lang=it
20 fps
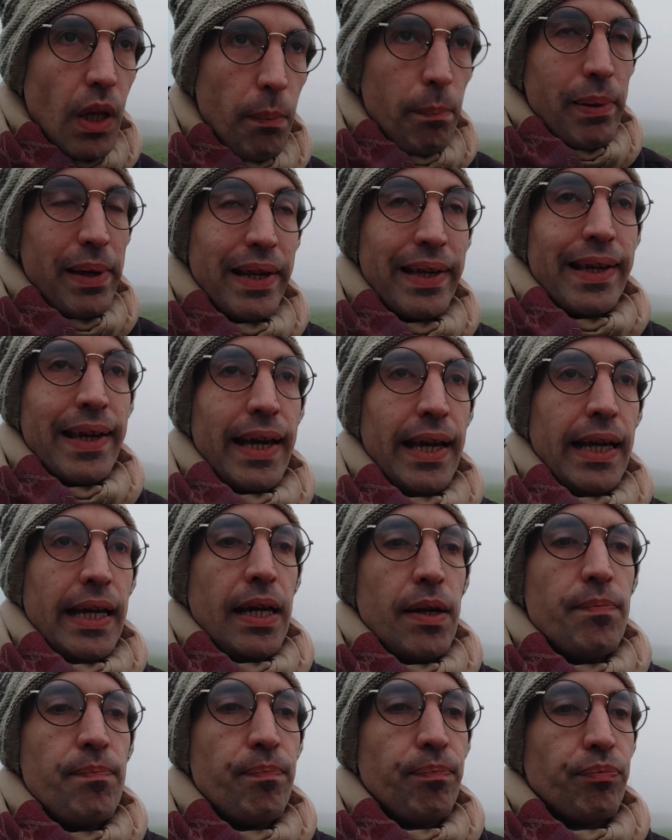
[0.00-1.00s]

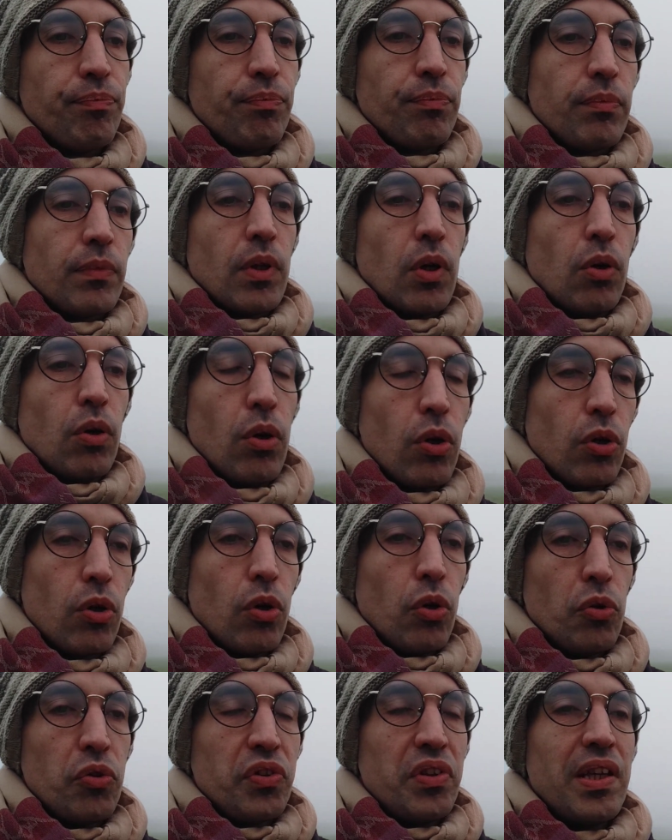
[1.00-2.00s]
perché mh, mm,
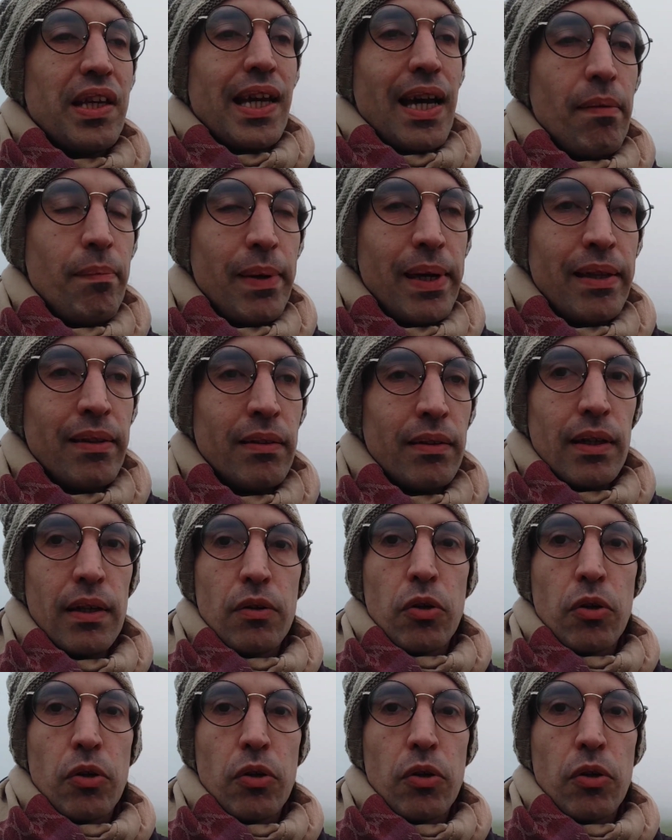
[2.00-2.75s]
otticamente,